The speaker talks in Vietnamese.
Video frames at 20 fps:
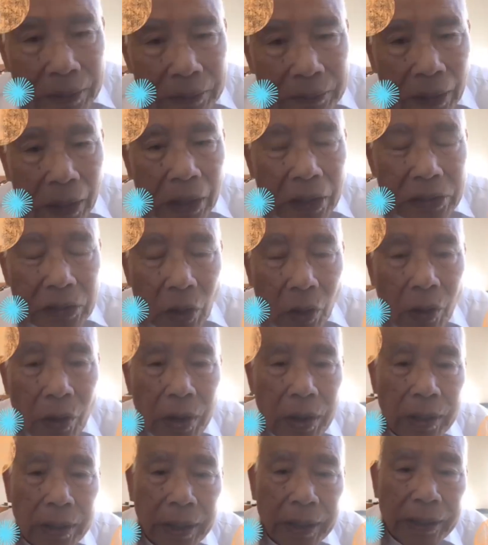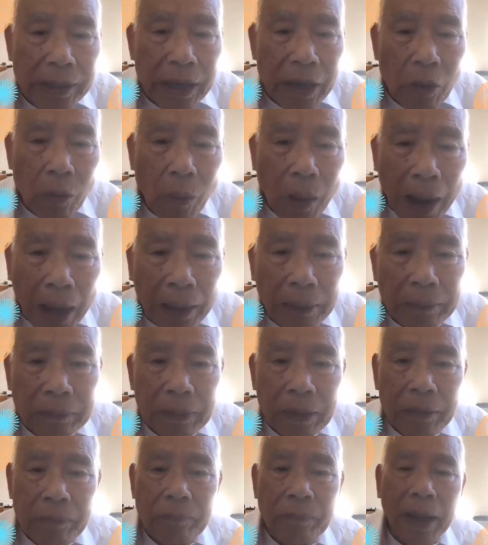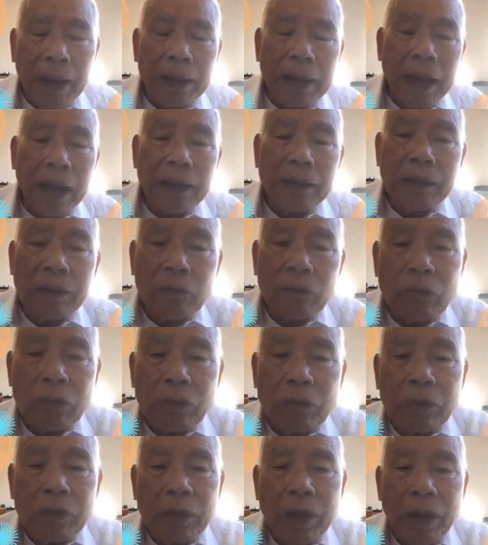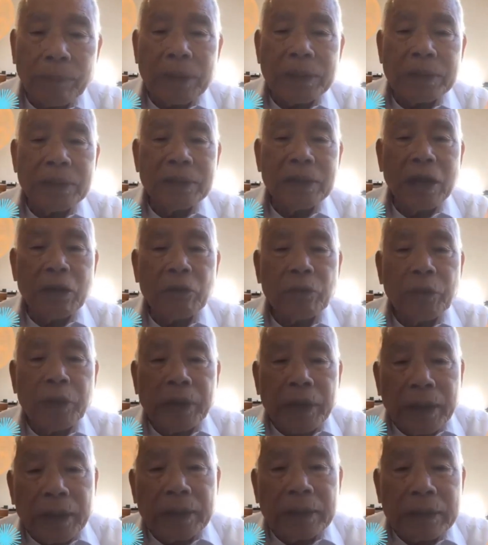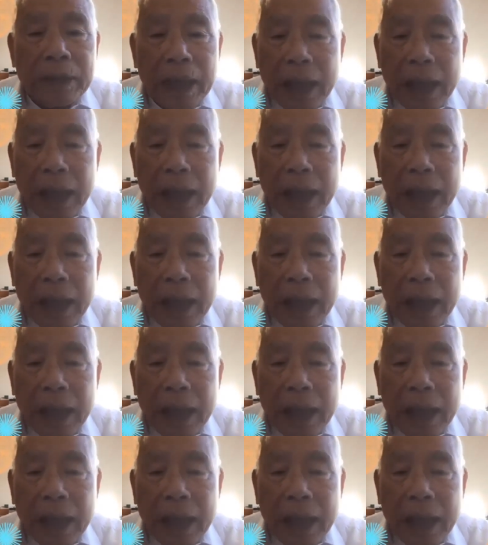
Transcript: từ chối cái điều khoản mà đã được Hiệp định Geneva quy định